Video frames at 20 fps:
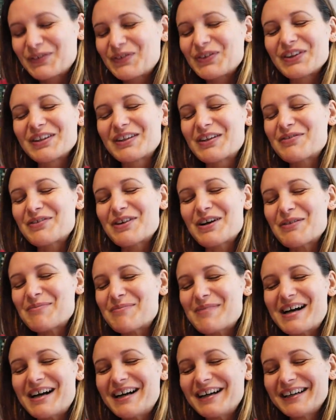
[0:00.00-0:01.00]
vous devez en avoir
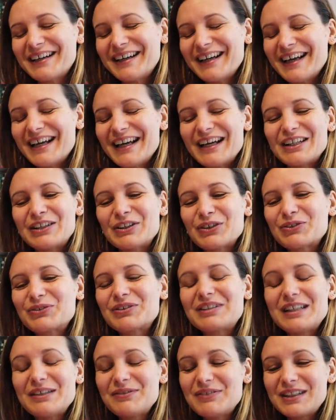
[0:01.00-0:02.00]
marre dans
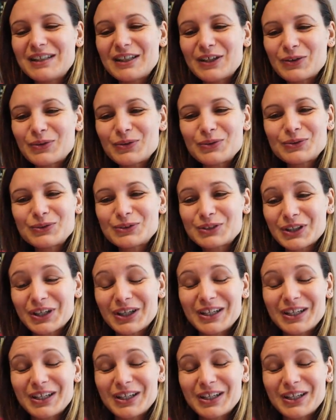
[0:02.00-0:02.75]
toutes les vidéos